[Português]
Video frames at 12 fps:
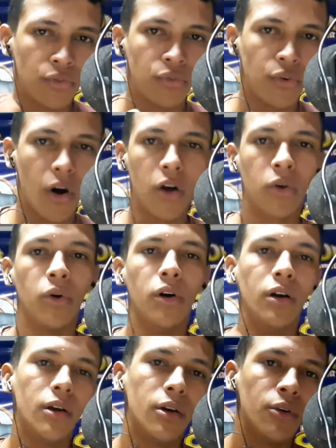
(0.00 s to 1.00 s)
Foco,
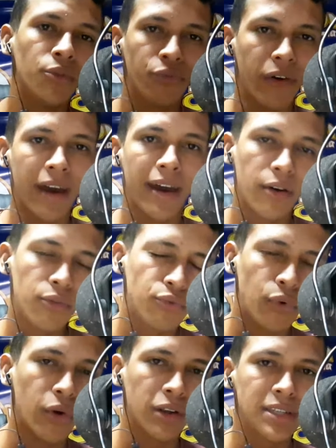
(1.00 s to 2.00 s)
fé,
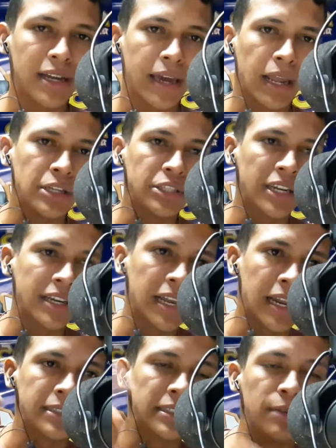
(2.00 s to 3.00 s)
força, acredita naquele
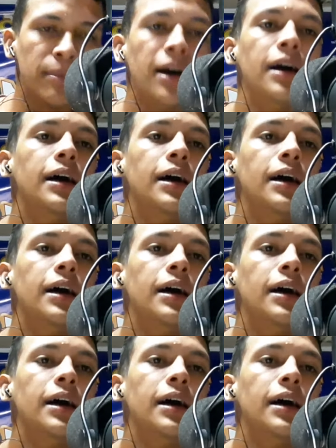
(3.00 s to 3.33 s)
lá de cima